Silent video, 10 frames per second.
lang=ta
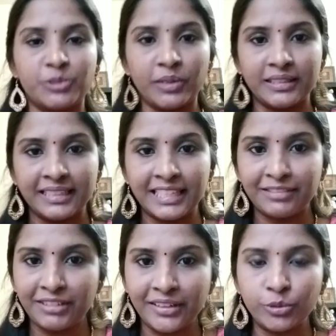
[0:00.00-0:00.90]
ஸோ அந்த
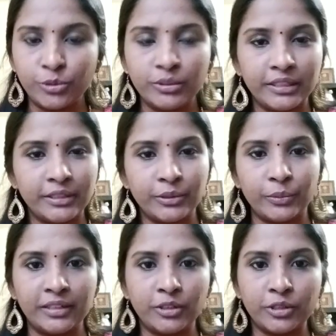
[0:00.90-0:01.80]
கிவ் அவேவும் ஒரு
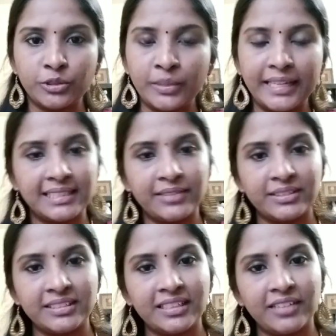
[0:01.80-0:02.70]
ஒன் ஆர் டூ
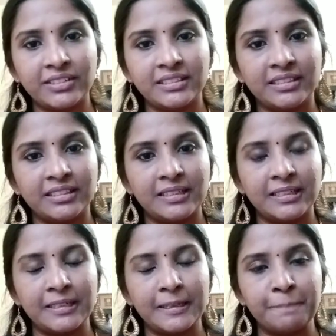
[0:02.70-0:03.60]
டேஸில் வந்து நான் வந்து
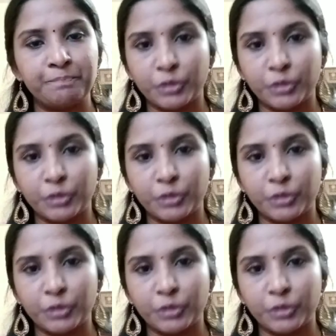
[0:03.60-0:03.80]
um,